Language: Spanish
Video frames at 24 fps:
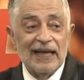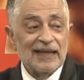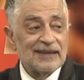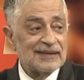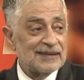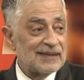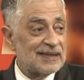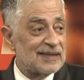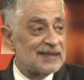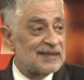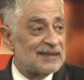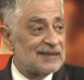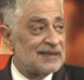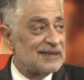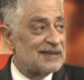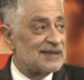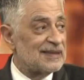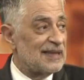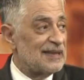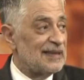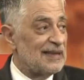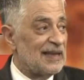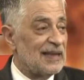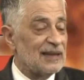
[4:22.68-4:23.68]
Hace
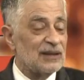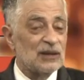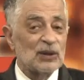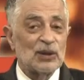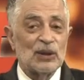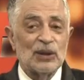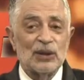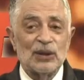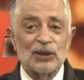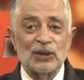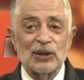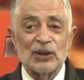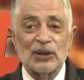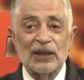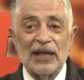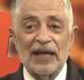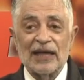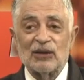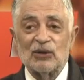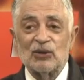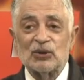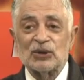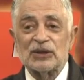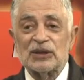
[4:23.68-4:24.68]
16 años le ordenó
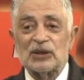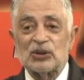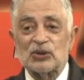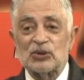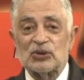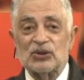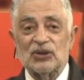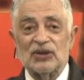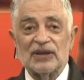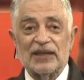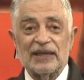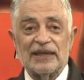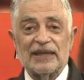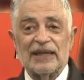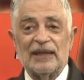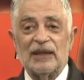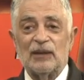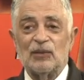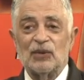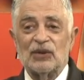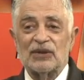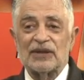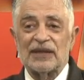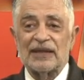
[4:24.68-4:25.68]
la Constitución que
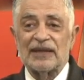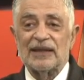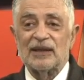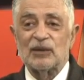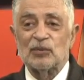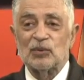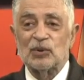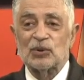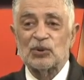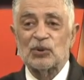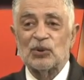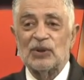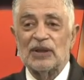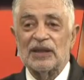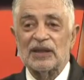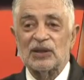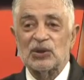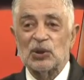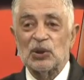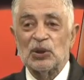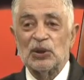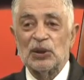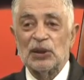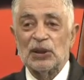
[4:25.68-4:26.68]
teníamos que tener voto
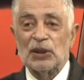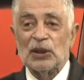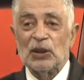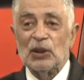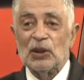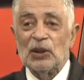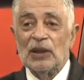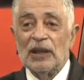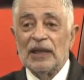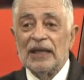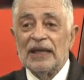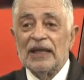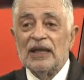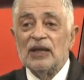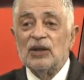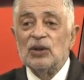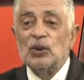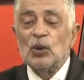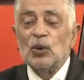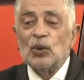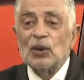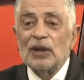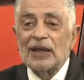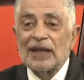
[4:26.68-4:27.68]
electrónico.
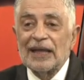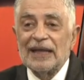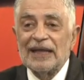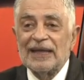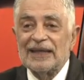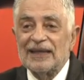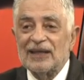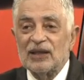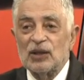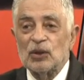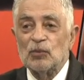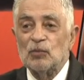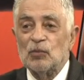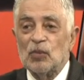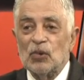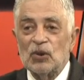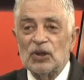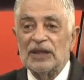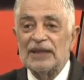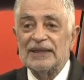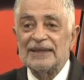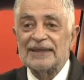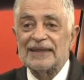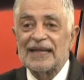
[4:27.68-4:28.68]
Nunca le dieron
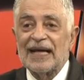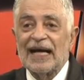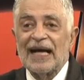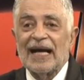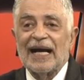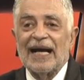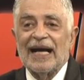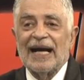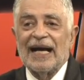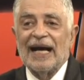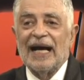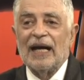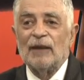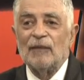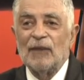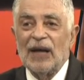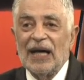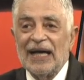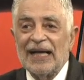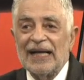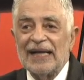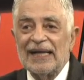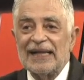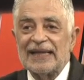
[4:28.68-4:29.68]
bolilla,
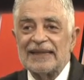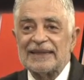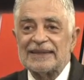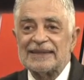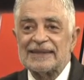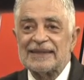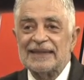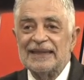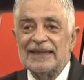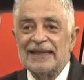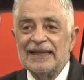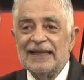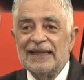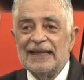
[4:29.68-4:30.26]
jamás.